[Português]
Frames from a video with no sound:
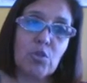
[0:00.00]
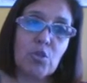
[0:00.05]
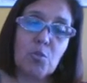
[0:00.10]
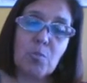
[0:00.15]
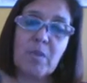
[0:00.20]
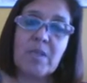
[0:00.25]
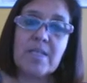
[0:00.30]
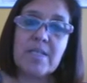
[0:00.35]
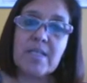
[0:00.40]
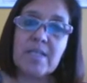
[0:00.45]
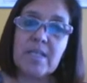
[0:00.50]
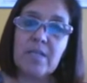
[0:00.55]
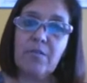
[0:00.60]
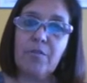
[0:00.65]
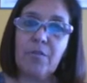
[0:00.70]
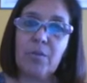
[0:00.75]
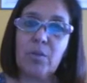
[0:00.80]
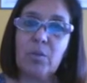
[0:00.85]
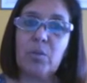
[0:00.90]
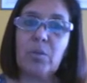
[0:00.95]

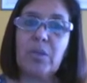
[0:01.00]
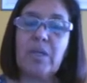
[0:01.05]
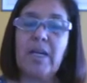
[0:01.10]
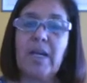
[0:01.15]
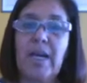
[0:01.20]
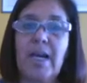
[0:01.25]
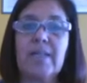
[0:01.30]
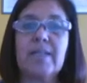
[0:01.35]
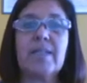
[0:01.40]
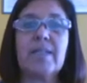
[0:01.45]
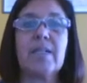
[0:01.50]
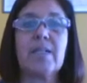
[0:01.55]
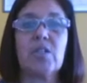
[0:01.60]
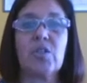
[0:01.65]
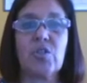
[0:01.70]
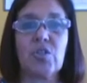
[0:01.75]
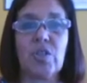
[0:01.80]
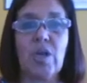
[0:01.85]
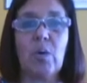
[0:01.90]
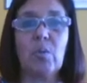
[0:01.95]
específico que cada
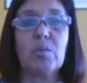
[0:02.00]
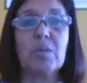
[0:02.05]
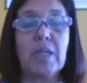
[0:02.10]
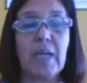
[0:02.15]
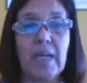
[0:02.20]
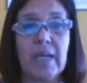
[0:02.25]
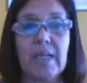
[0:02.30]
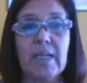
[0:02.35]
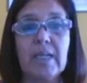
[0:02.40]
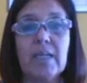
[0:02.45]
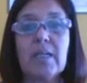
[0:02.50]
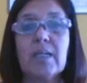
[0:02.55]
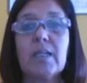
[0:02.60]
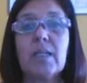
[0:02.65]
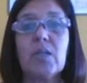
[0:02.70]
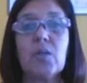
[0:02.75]
cristal tem